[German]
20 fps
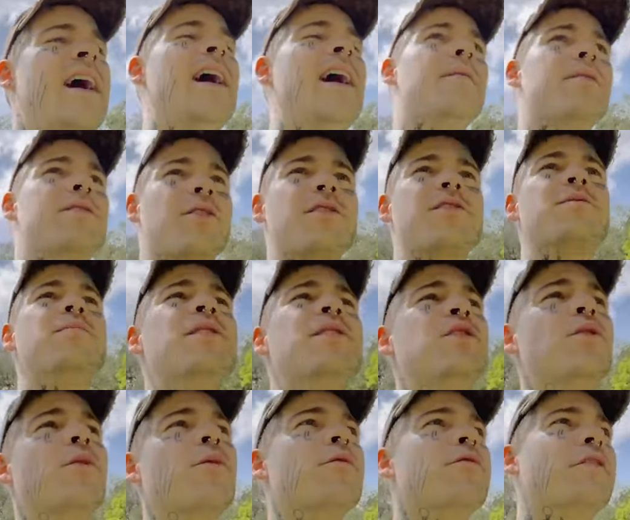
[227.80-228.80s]
aber trotzdem mit
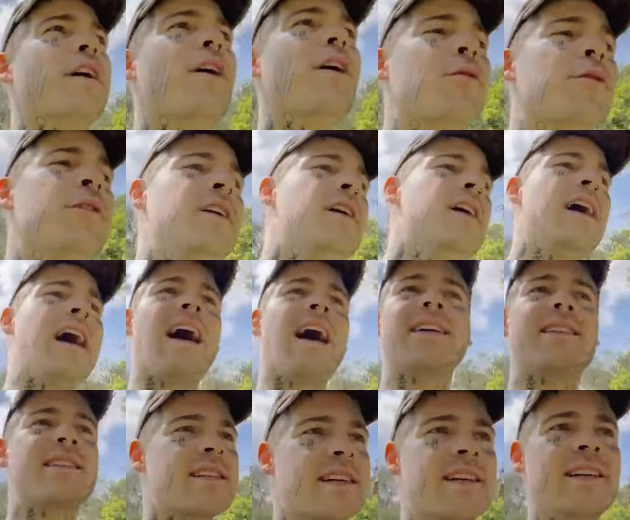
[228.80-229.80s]
jungen Frauen,
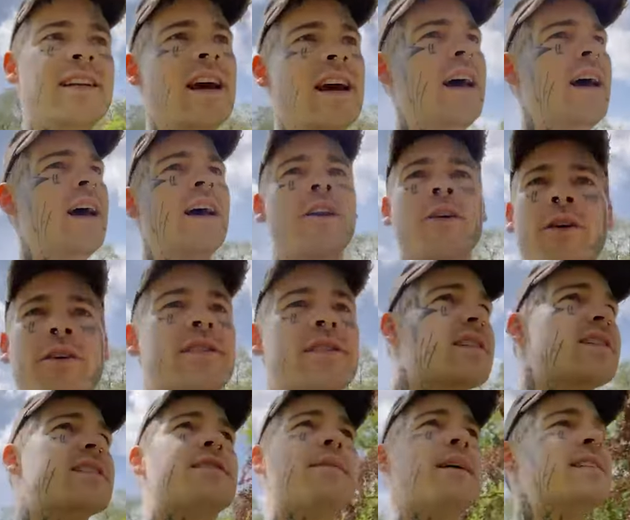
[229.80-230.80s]
18,
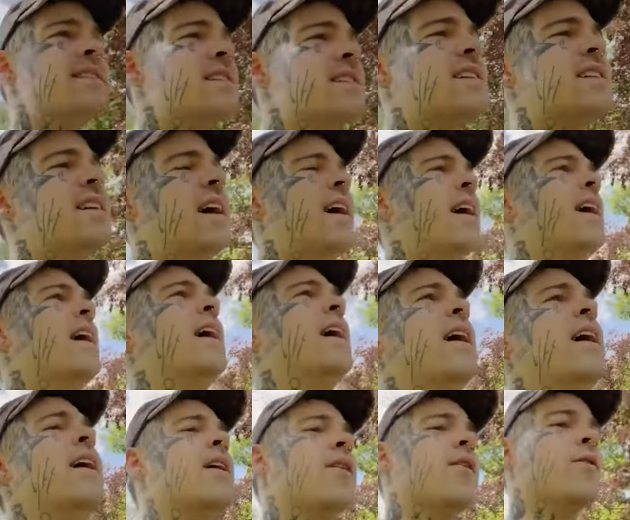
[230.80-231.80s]
19, 20
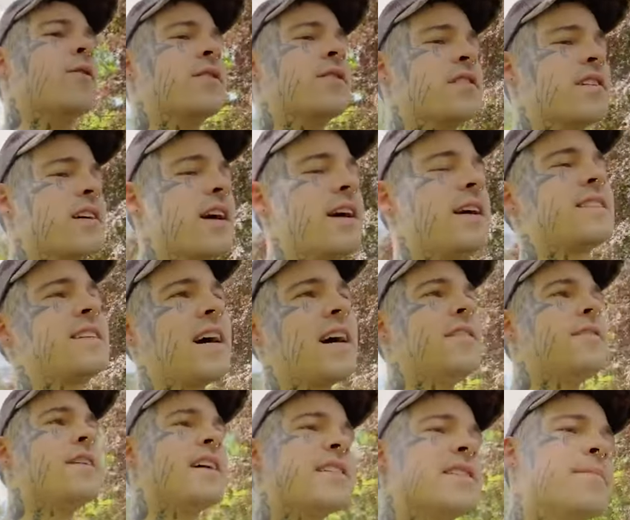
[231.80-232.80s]
und
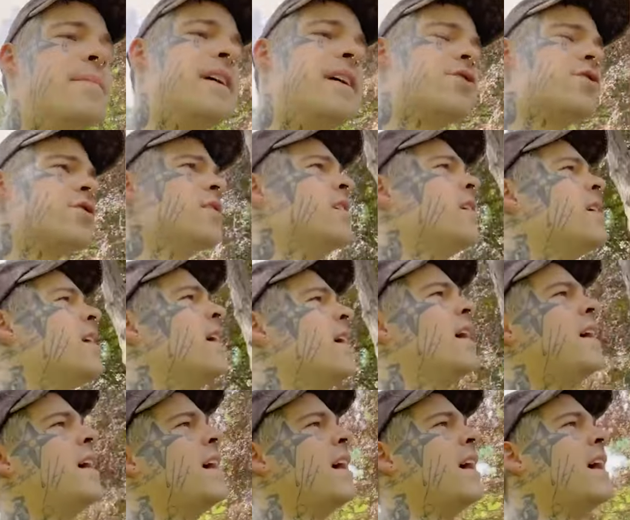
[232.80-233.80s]
teilweise Menschen,
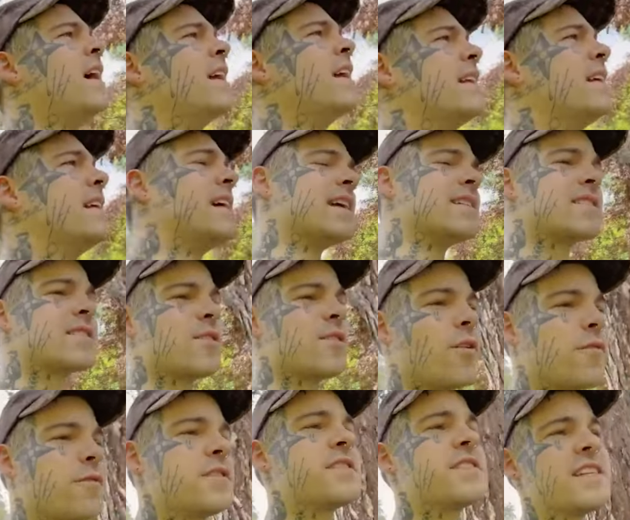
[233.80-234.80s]
die ganz
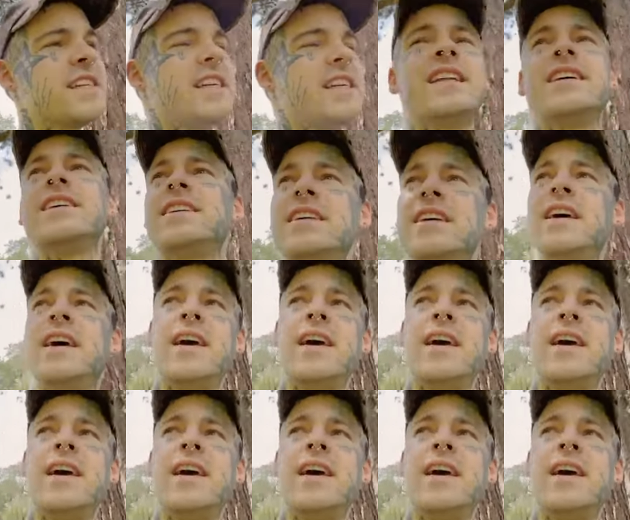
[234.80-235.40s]
offensichtlich